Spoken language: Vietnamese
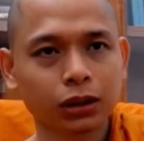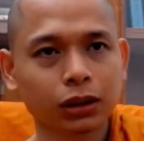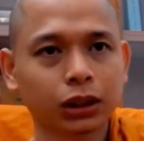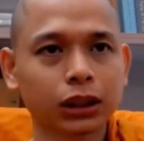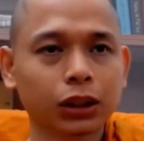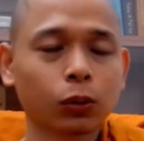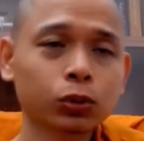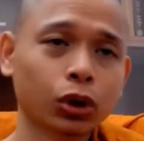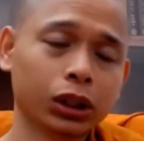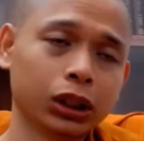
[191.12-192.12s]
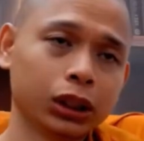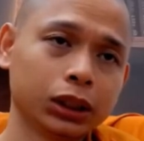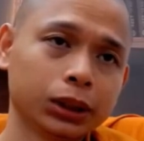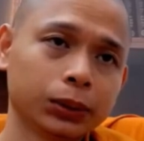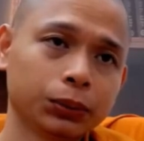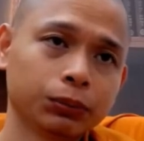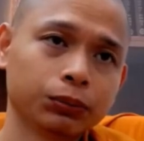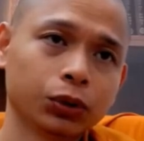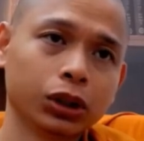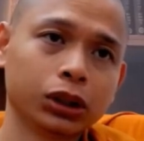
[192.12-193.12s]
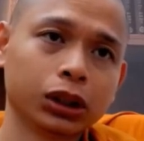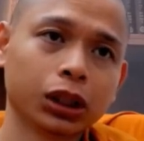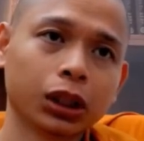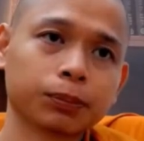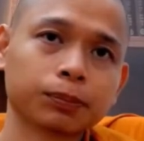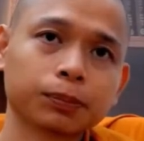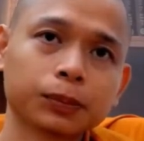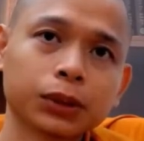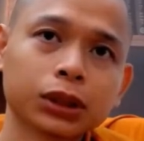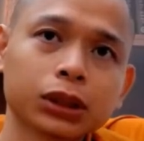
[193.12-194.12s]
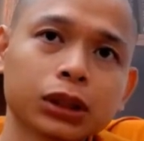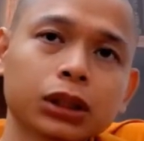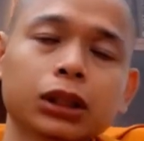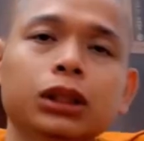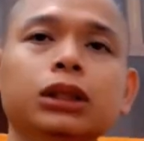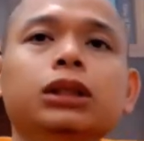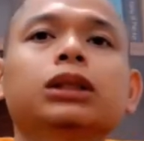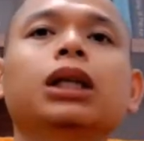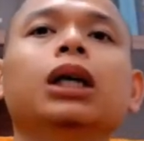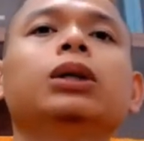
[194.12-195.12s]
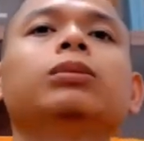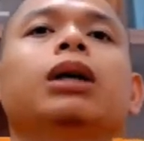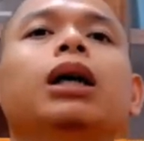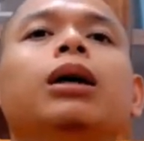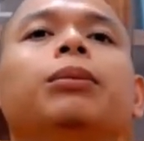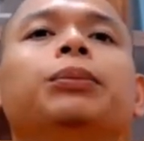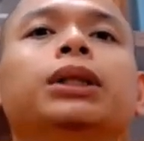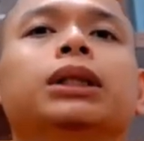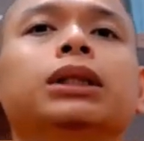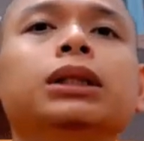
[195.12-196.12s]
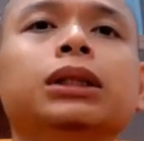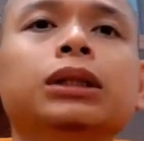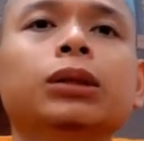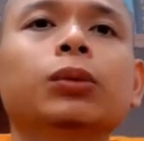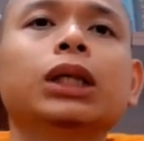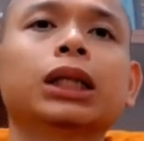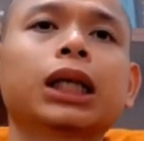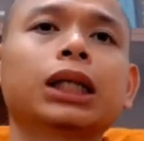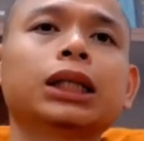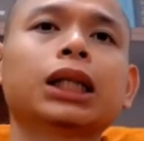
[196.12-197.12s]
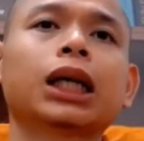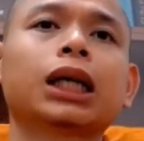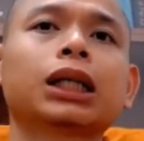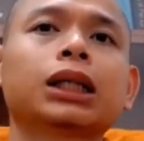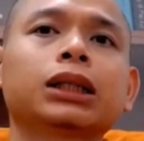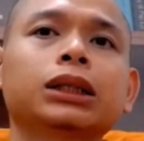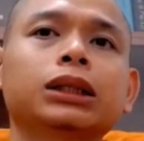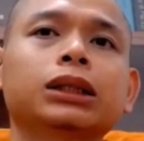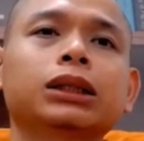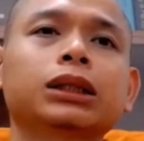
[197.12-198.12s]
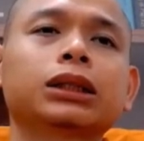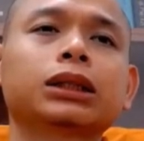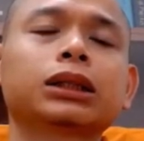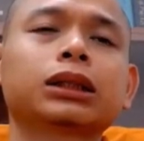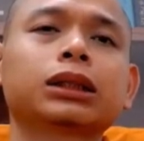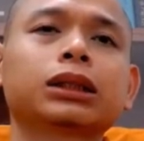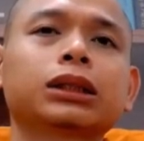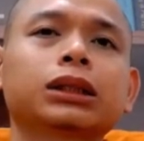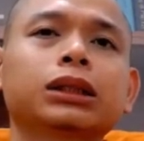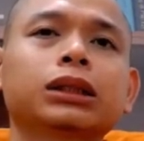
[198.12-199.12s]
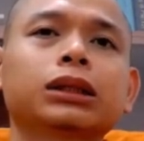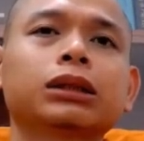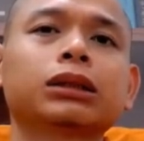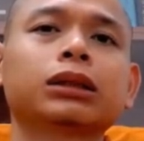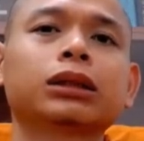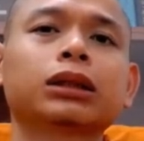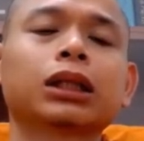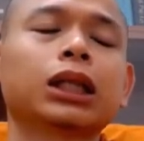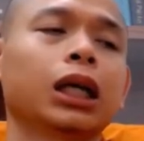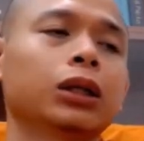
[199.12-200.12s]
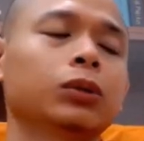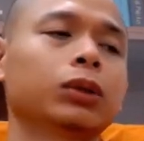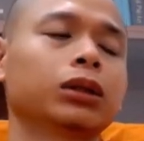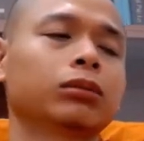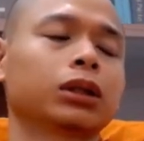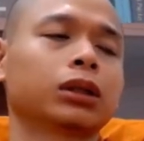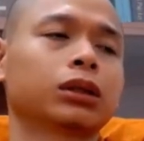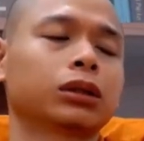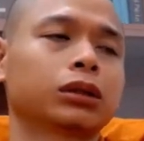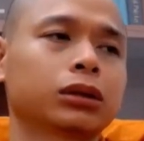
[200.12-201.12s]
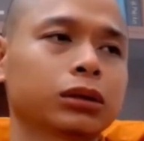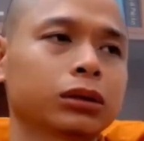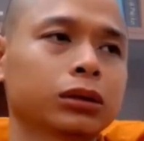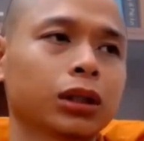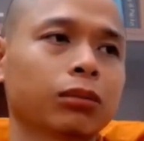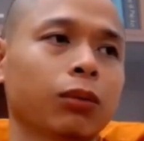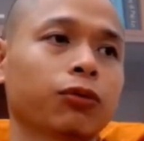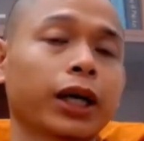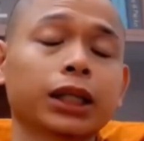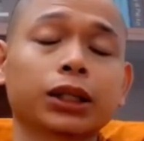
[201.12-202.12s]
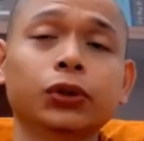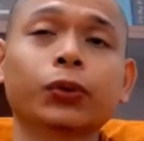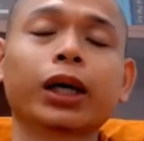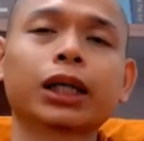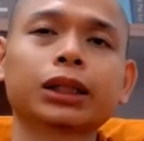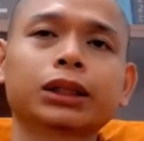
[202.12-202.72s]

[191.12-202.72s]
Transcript: thành ra cũng tùy tùy trường hợp nếu mà mình quý vị thấy là à, cái giận của mình mà nó nó bộc phát nhiều quá